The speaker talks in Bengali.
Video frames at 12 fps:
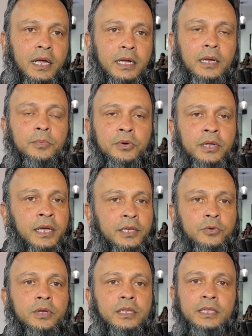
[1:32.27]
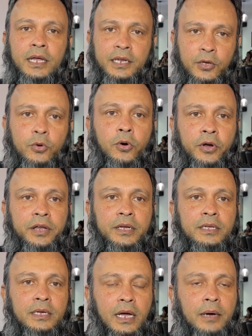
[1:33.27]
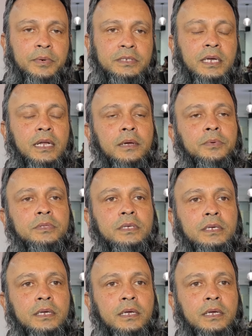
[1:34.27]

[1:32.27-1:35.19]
এটা মনে হয় ইউকেতে আর কেউ করেনি আমার জানা মতে